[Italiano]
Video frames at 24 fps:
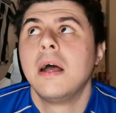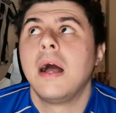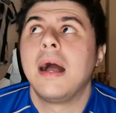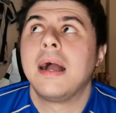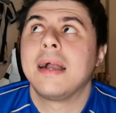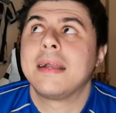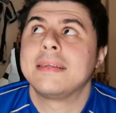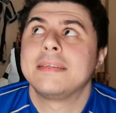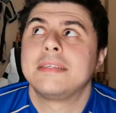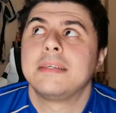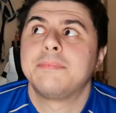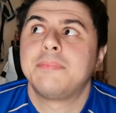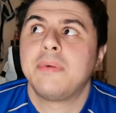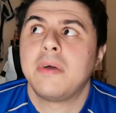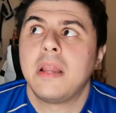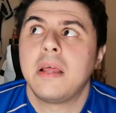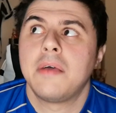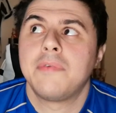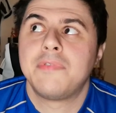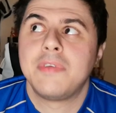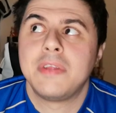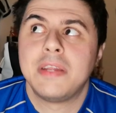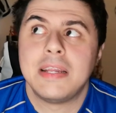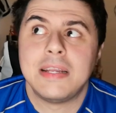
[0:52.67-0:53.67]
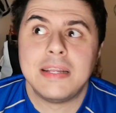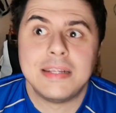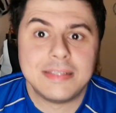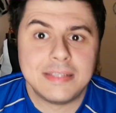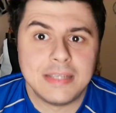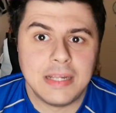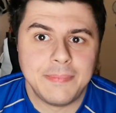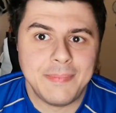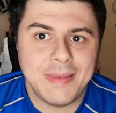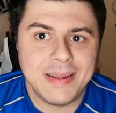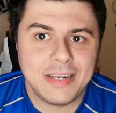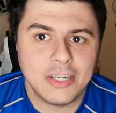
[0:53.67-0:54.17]
anche se poi alla fine
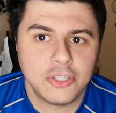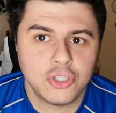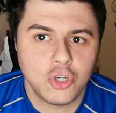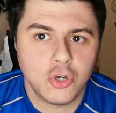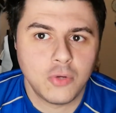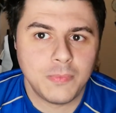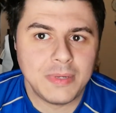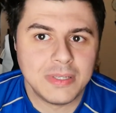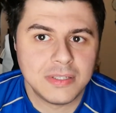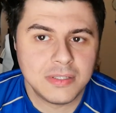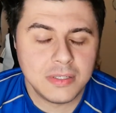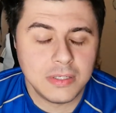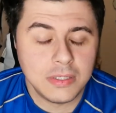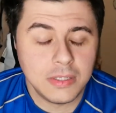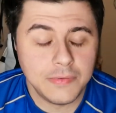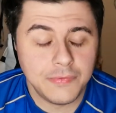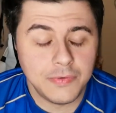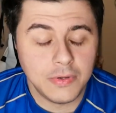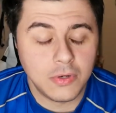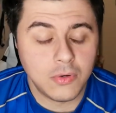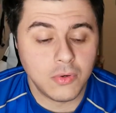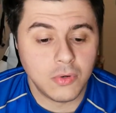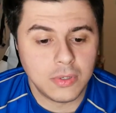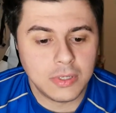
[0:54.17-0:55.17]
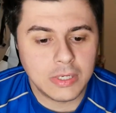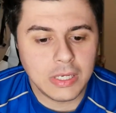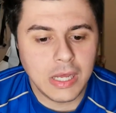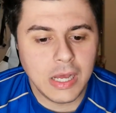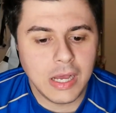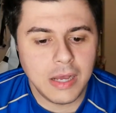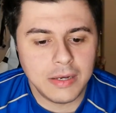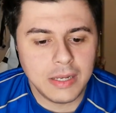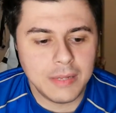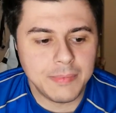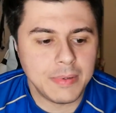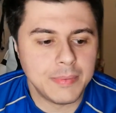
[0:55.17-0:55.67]
inizialmente ci hanno messo in
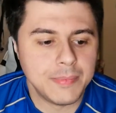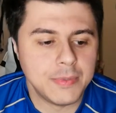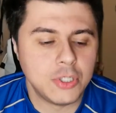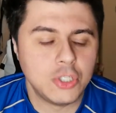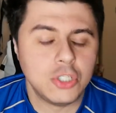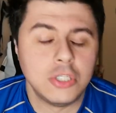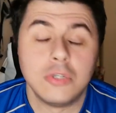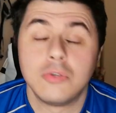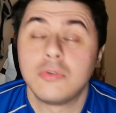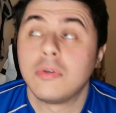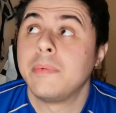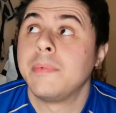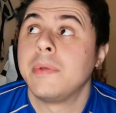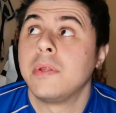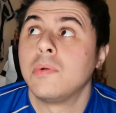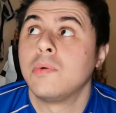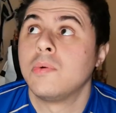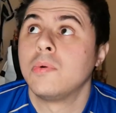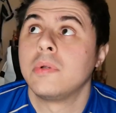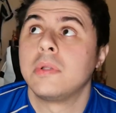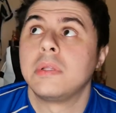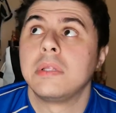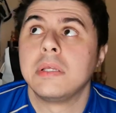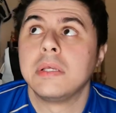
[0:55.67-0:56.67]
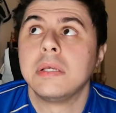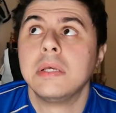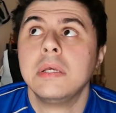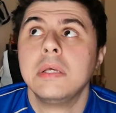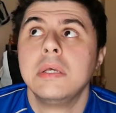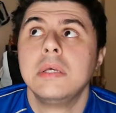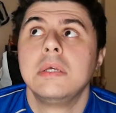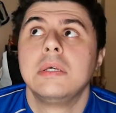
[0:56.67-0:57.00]
difficoltà nei primi 5 minuti.